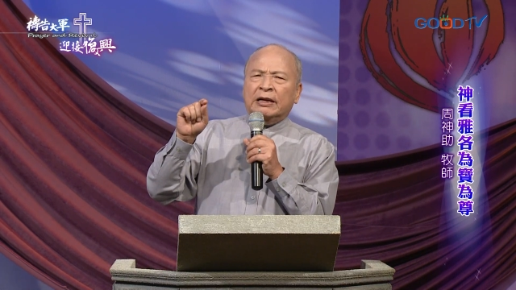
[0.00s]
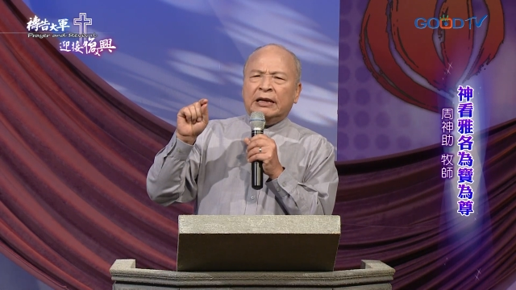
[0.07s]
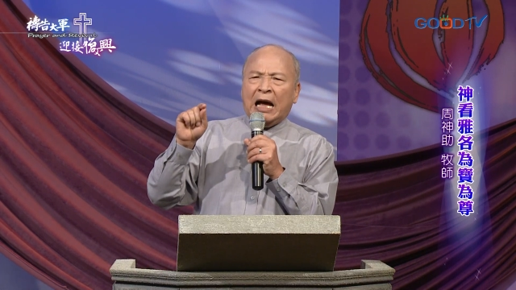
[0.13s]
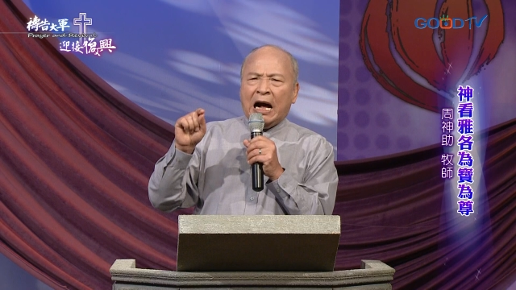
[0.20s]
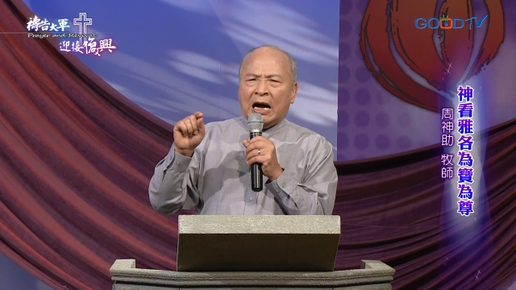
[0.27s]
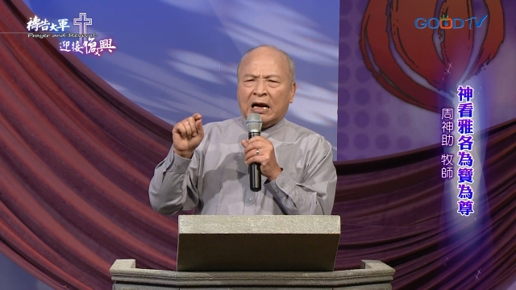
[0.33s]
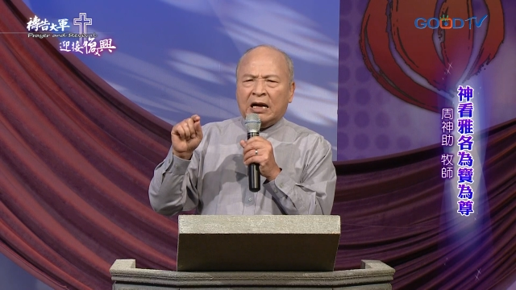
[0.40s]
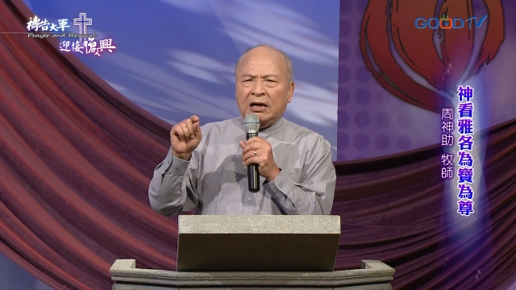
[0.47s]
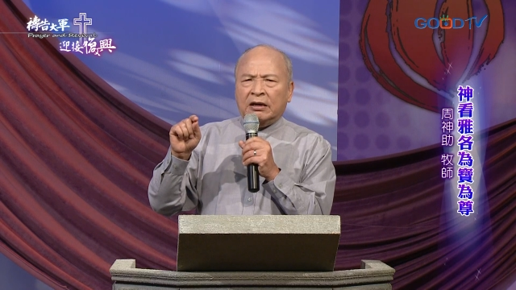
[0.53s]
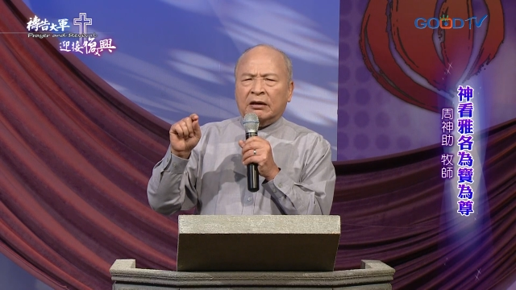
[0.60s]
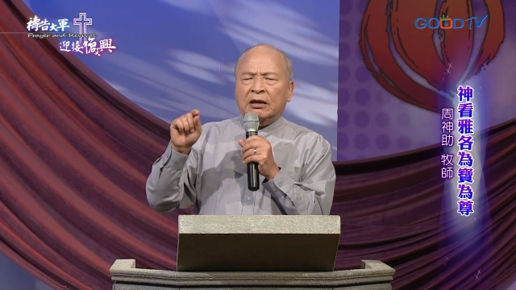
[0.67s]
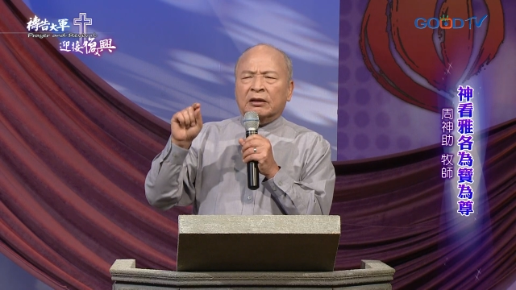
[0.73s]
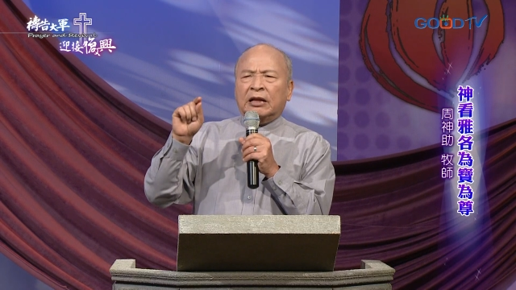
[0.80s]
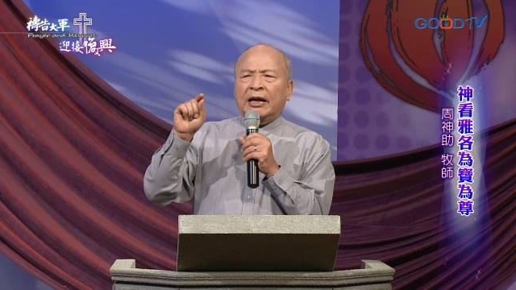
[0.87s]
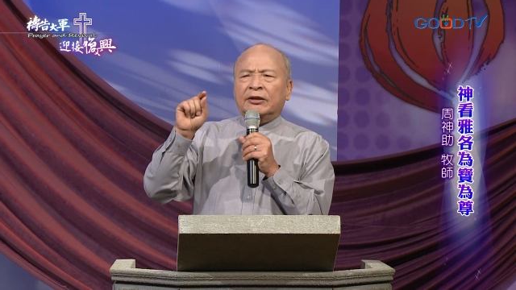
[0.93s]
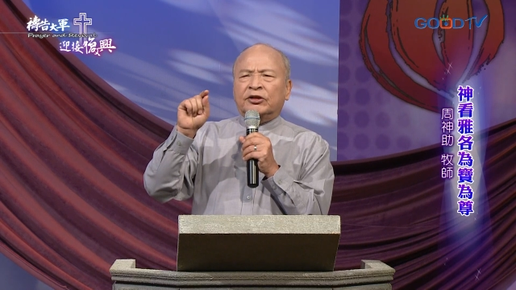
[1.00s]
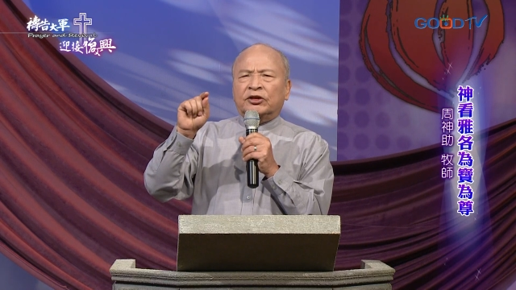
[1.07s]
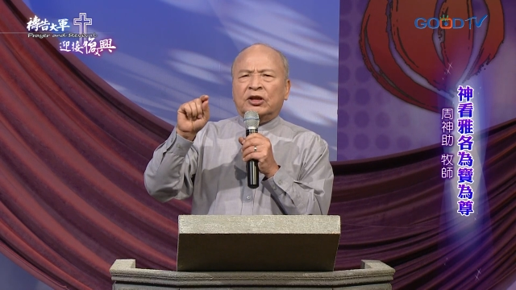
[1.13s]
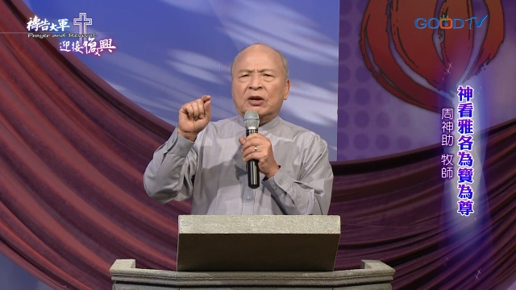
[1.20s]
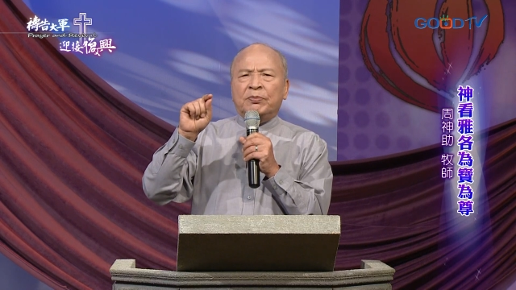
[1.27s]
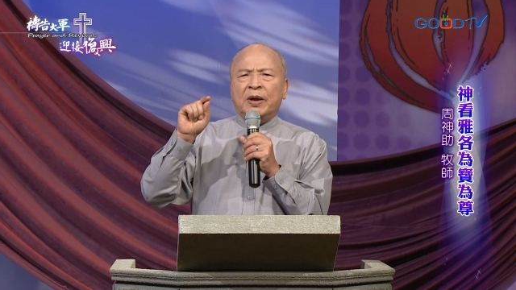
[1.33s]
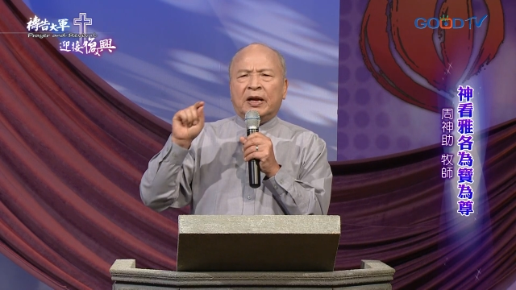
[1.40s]
雅各他
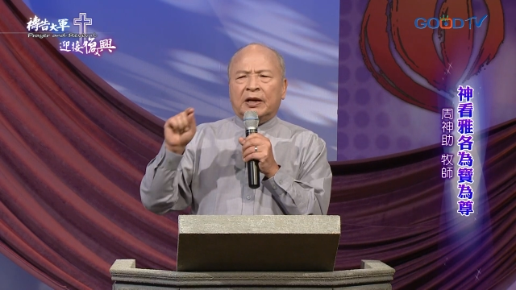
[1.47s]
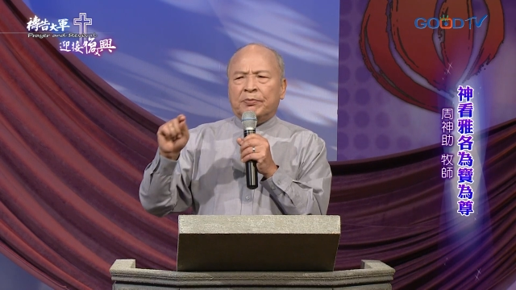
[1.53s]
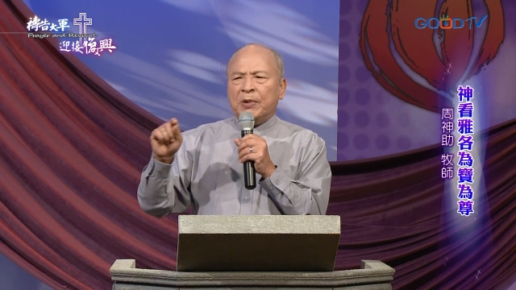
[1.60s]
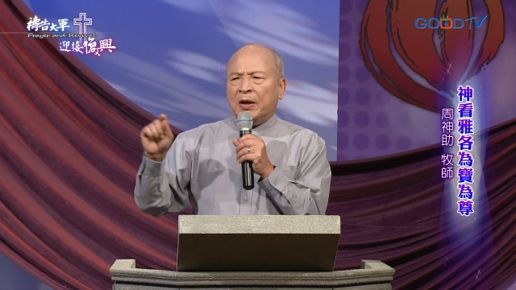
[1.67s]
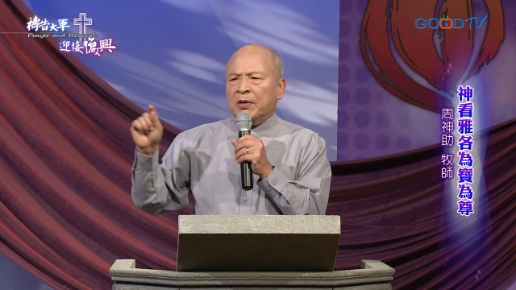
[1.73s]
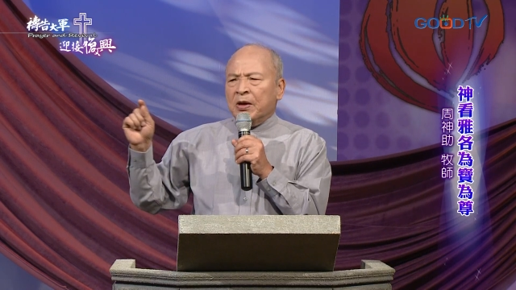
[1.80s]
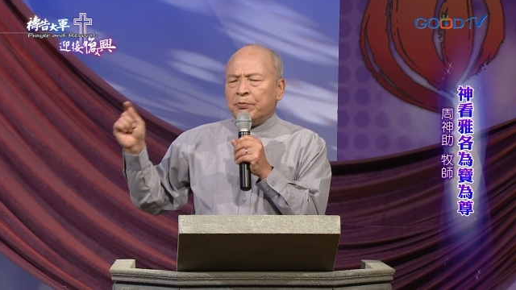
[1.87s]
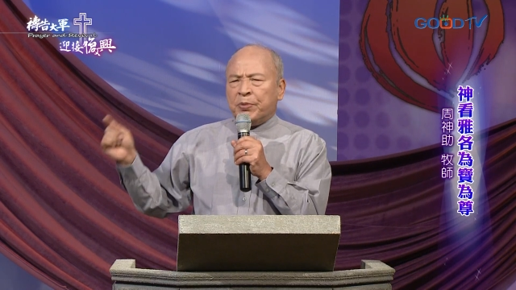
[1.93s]
生命里面